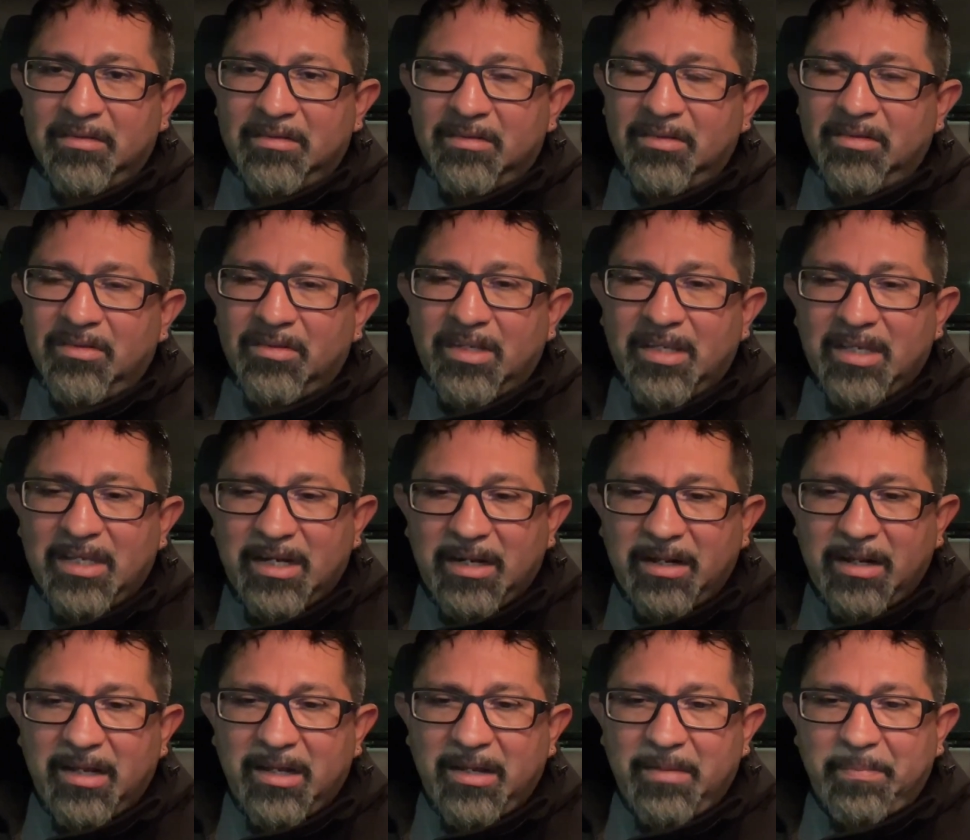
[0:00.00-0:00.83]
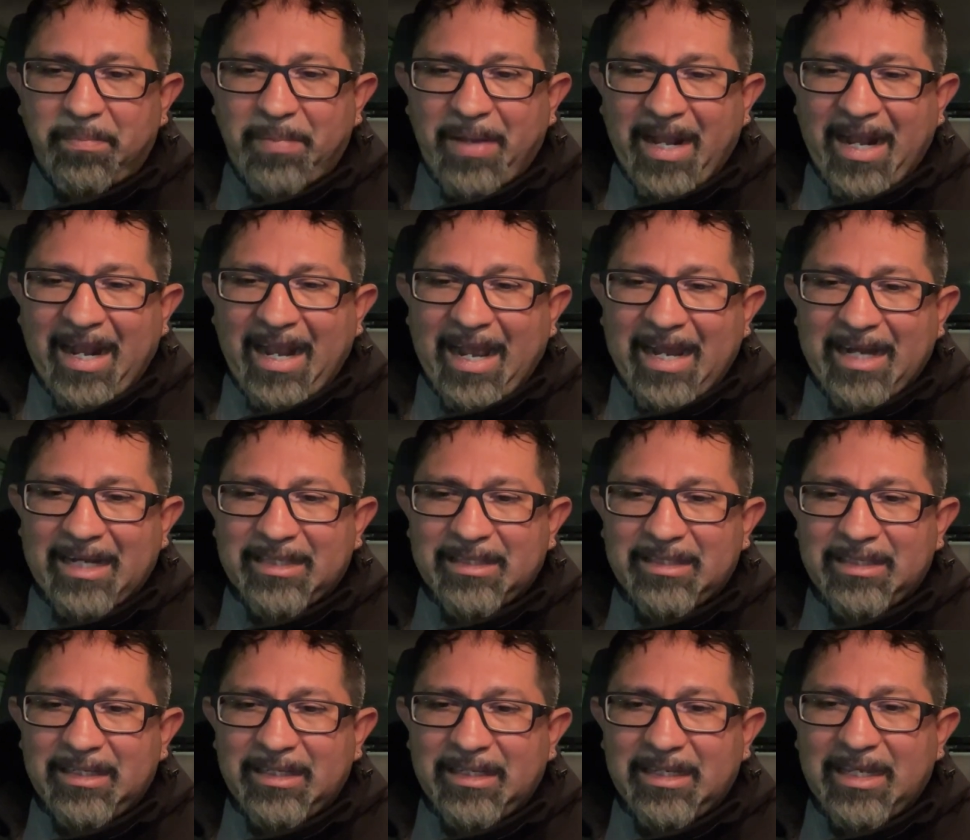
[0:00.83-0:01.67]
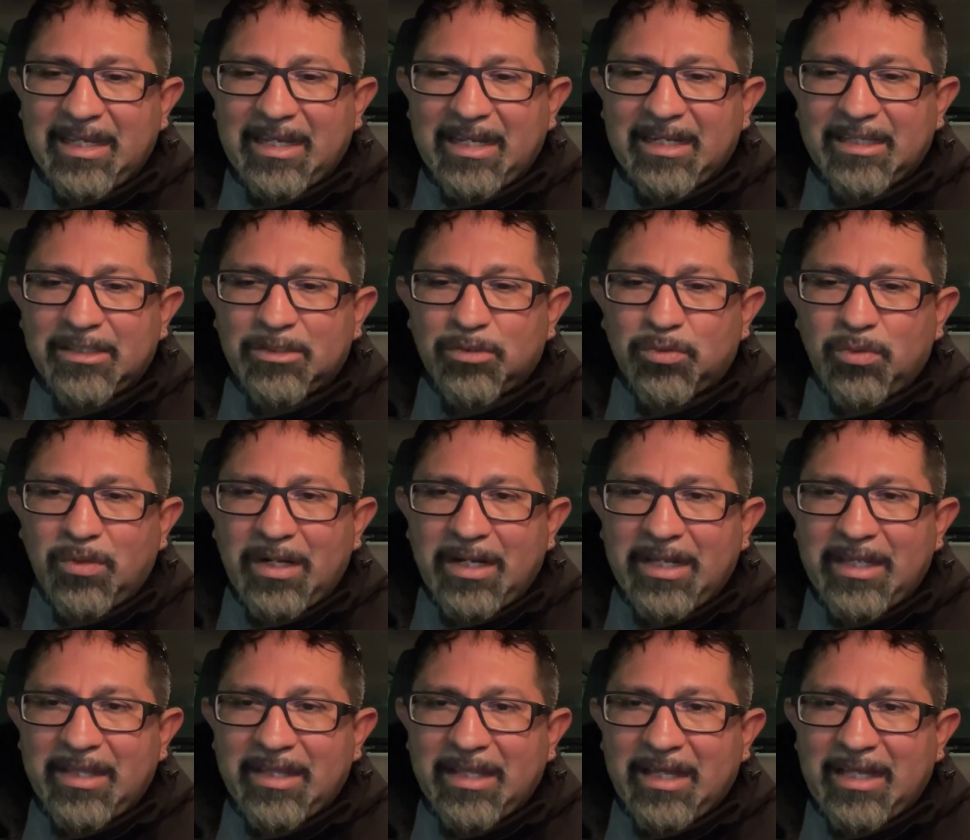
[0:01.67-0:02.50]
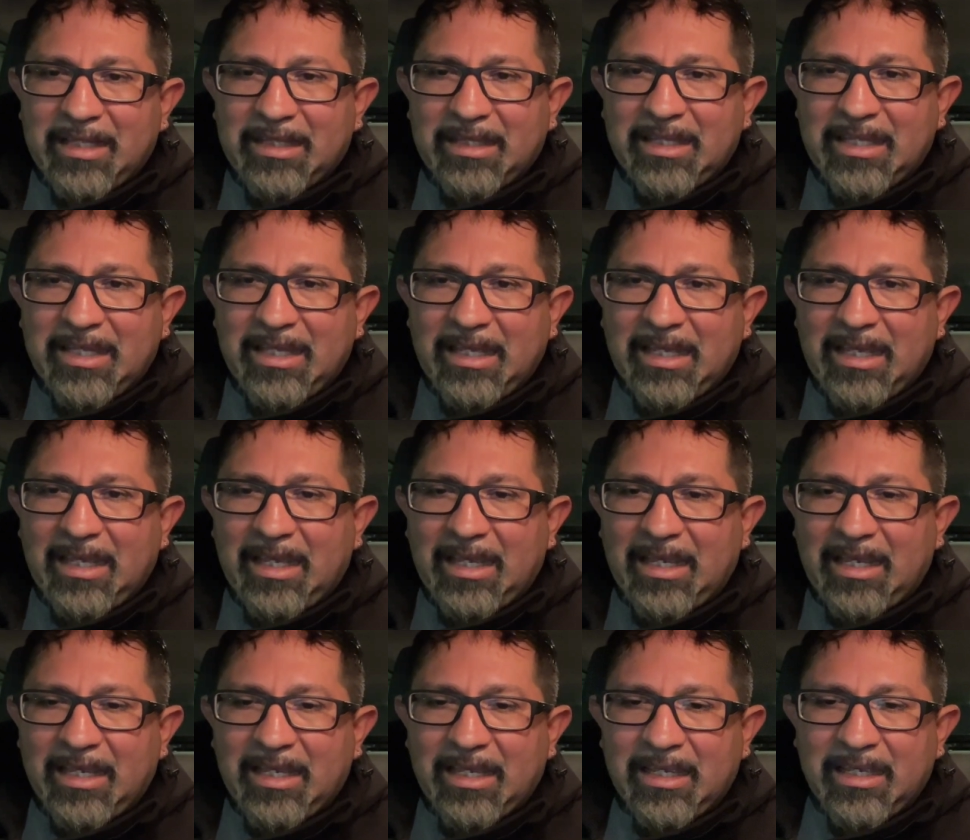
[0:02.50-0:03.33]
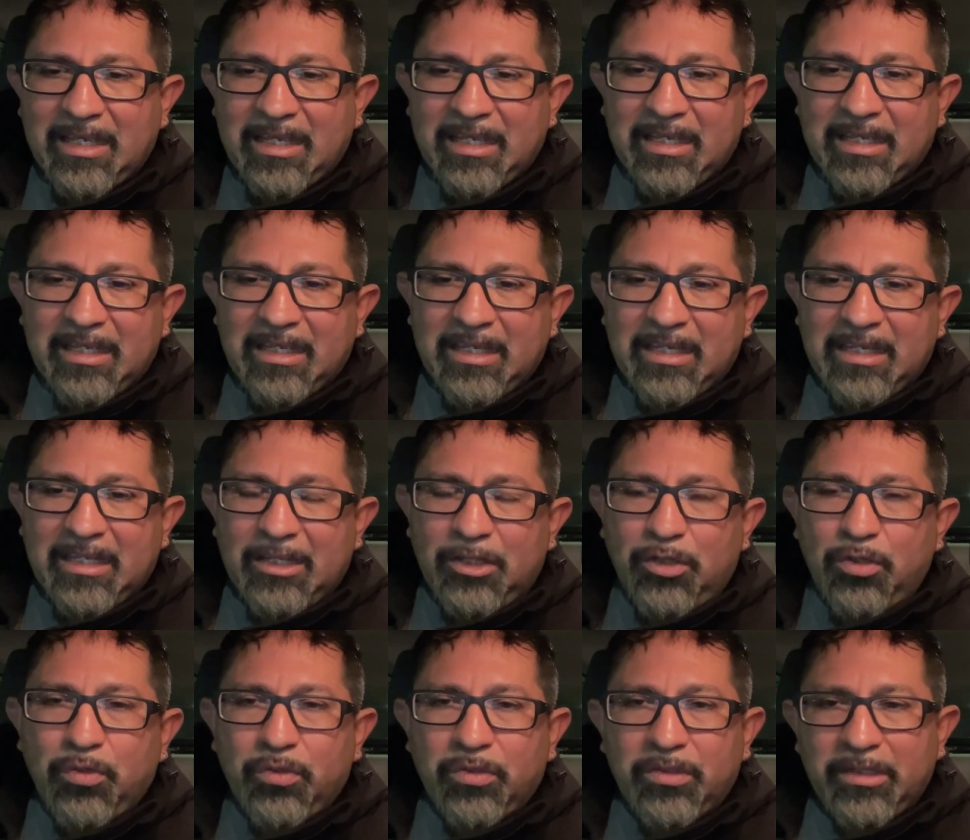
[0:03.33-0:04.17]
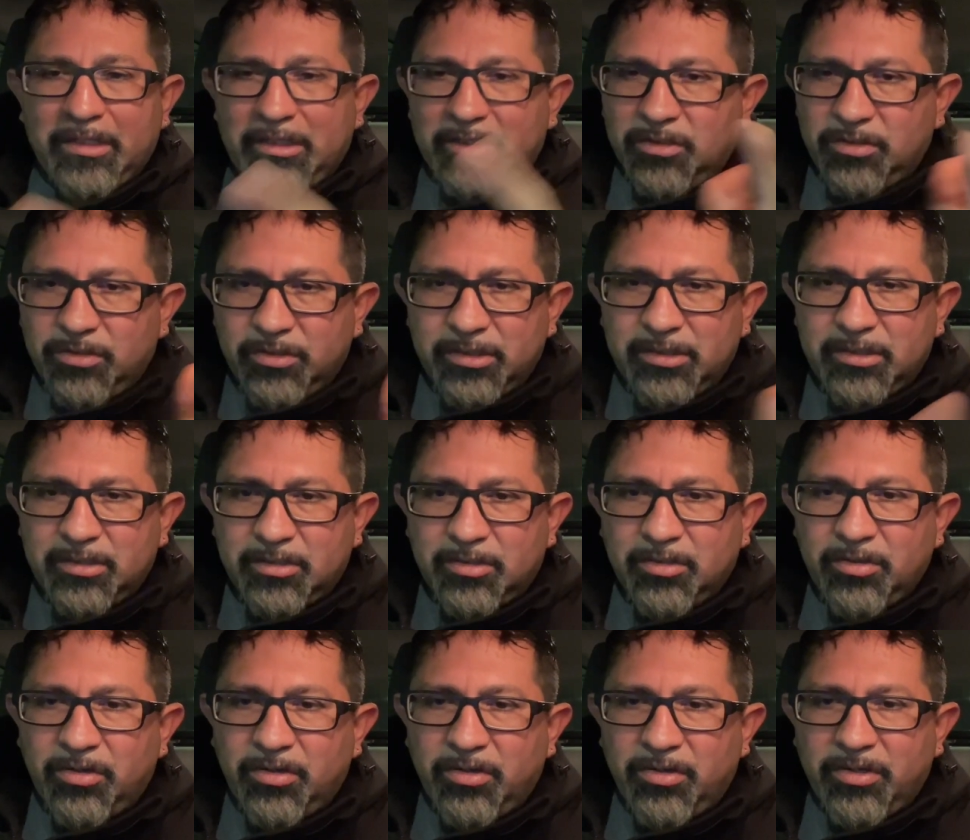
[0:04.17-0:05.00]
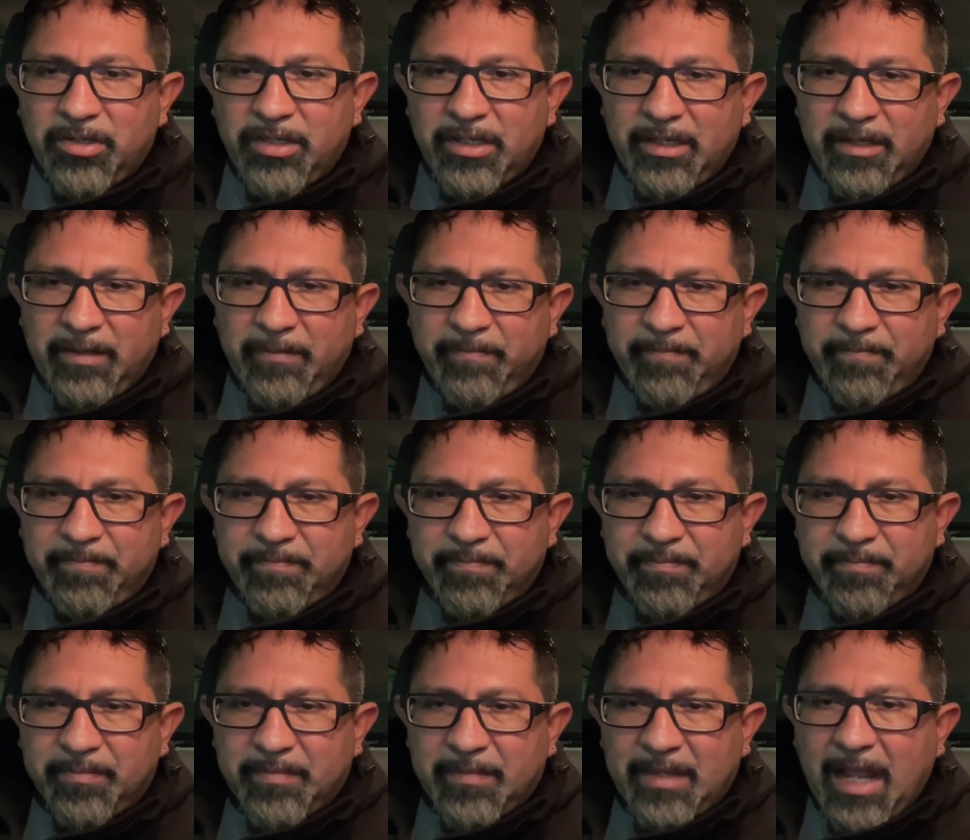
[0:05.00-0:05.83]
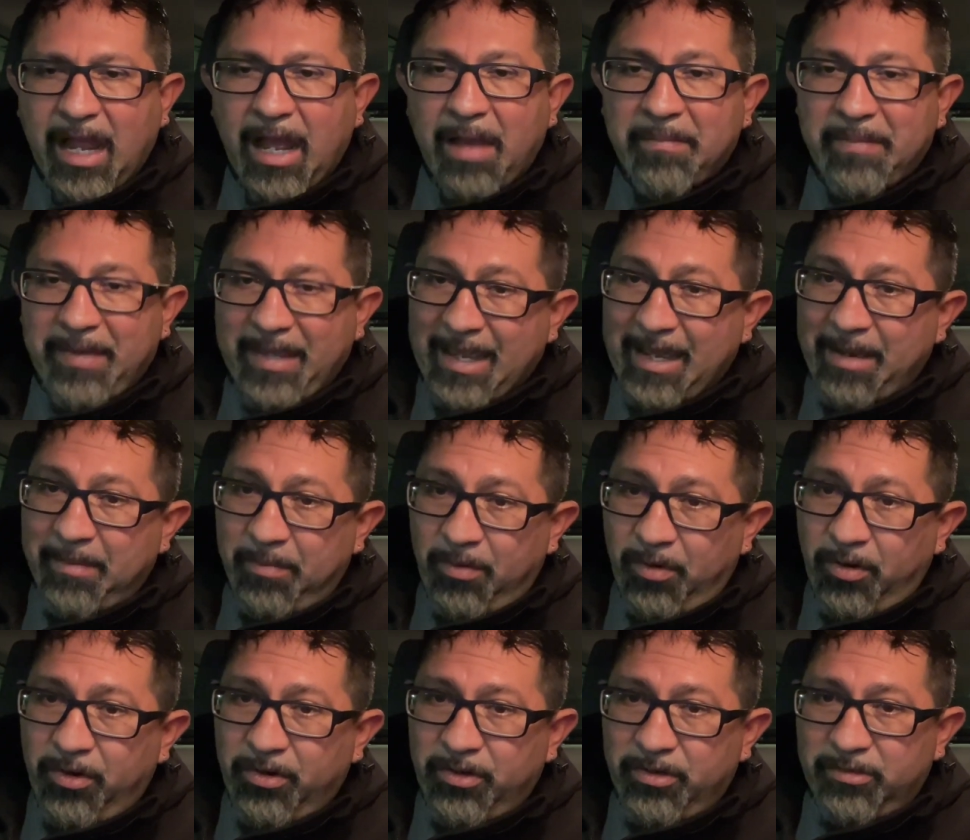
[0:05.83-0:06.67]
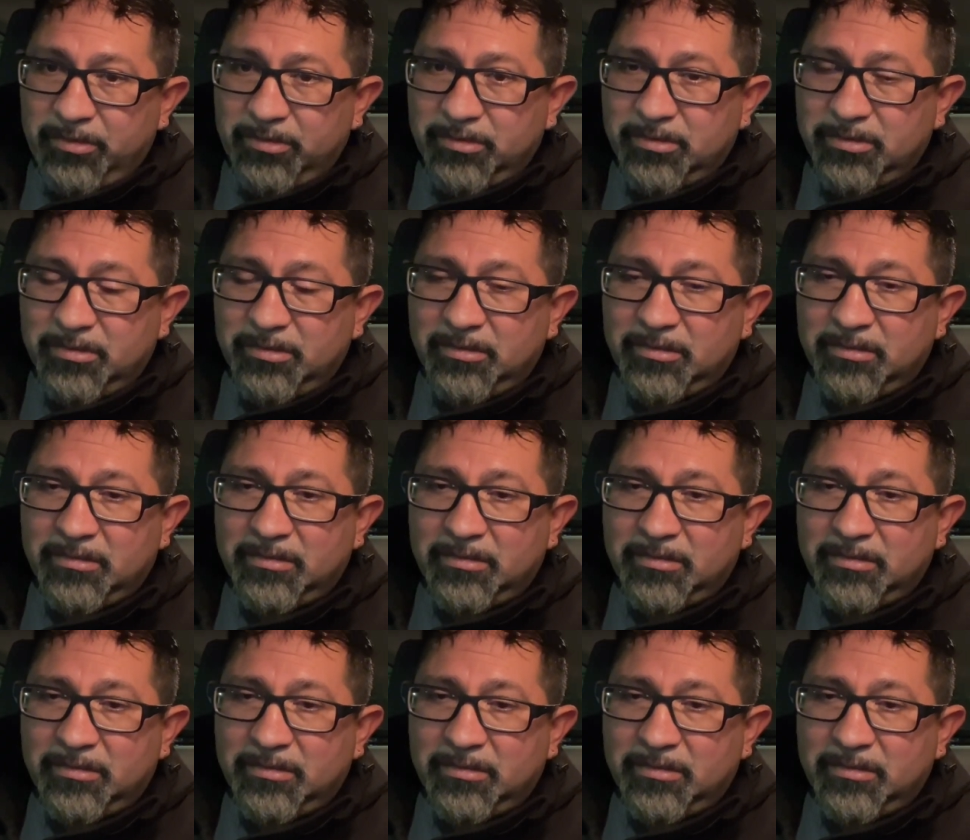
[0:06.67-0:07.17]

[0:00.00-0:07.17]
no quiera pagarte, qué casualidad que donde yo estoy, había bonos.